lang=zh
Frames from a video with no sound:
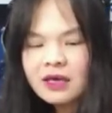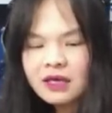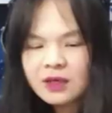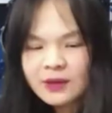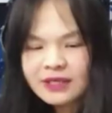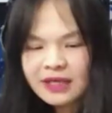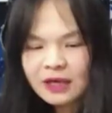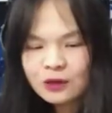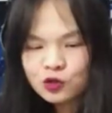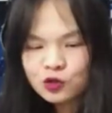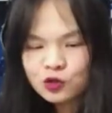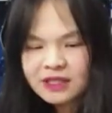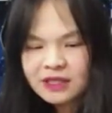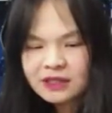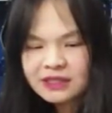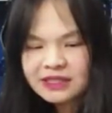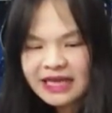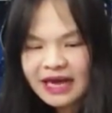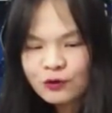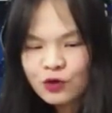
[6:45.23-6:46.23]
因为当初
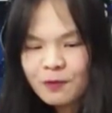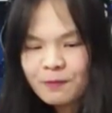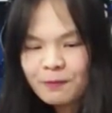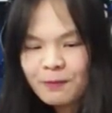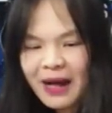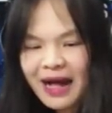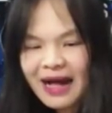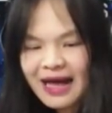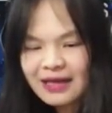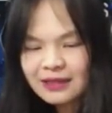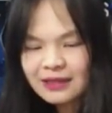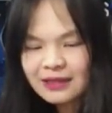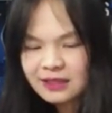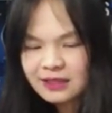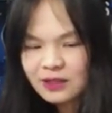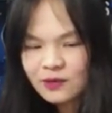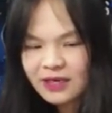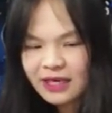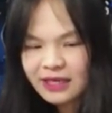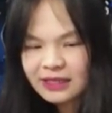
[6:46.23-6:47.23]
监察院把案子
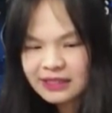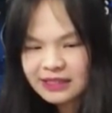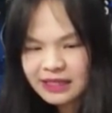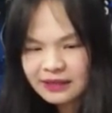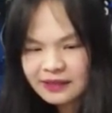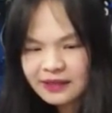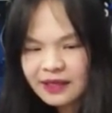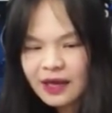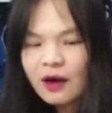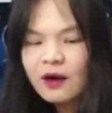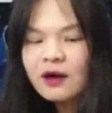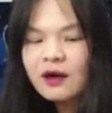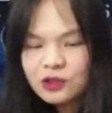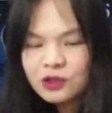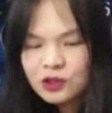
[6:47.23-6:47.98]
送给检调，